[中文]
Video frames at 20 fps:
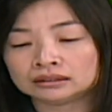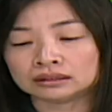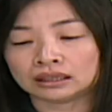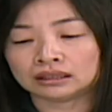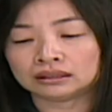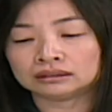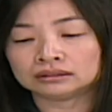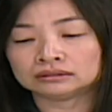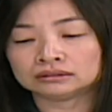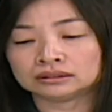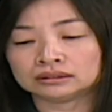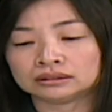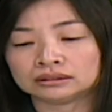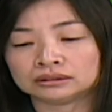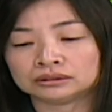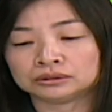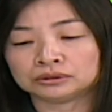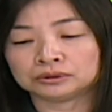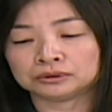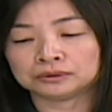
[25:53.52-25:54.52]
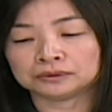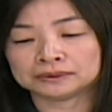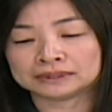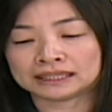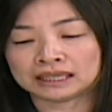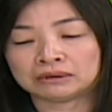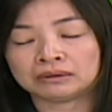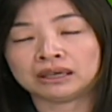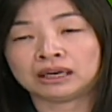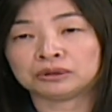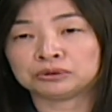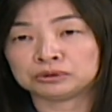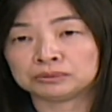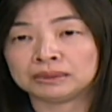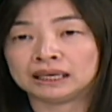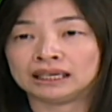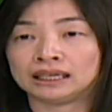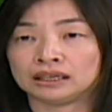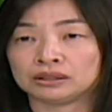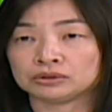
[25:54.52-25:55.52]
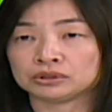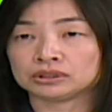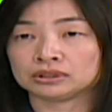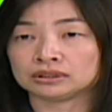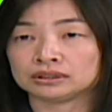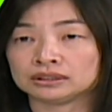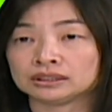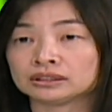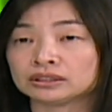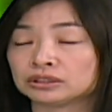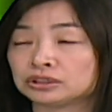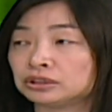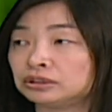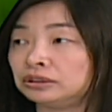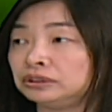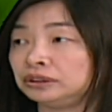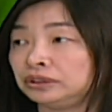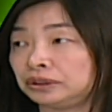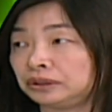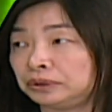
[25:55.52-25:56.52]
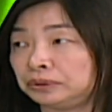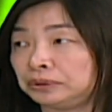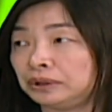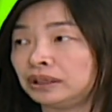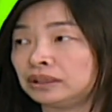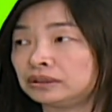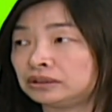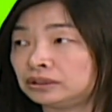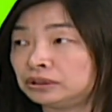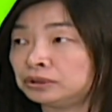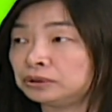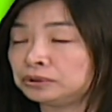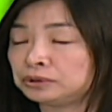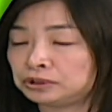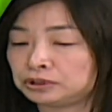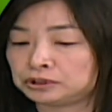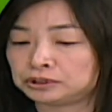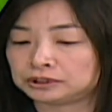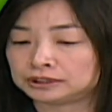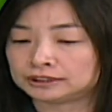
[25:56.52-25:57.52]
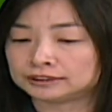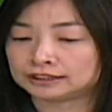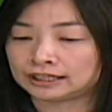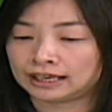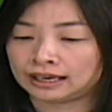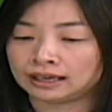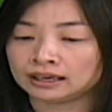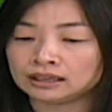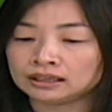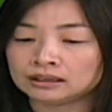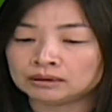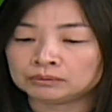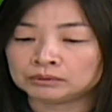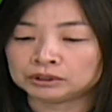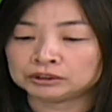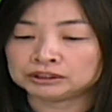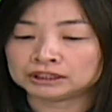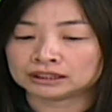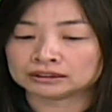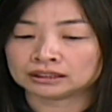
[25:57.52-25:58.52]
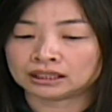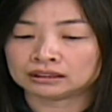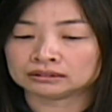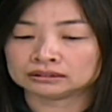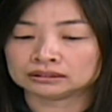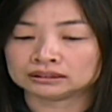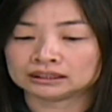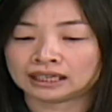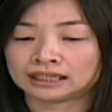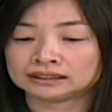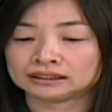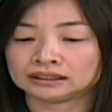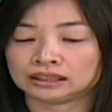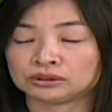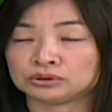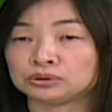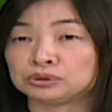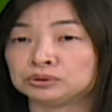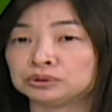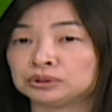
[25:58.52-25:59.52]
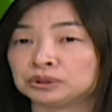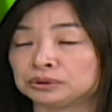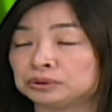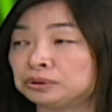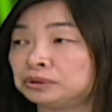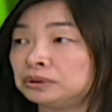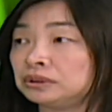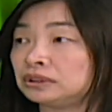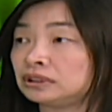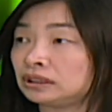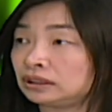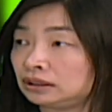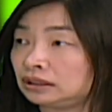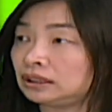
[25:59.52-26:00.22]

然后呢就用脏话辱骂老师。这个时候，有个女老师就制止了他，没有想到呢，他竟然出手去扯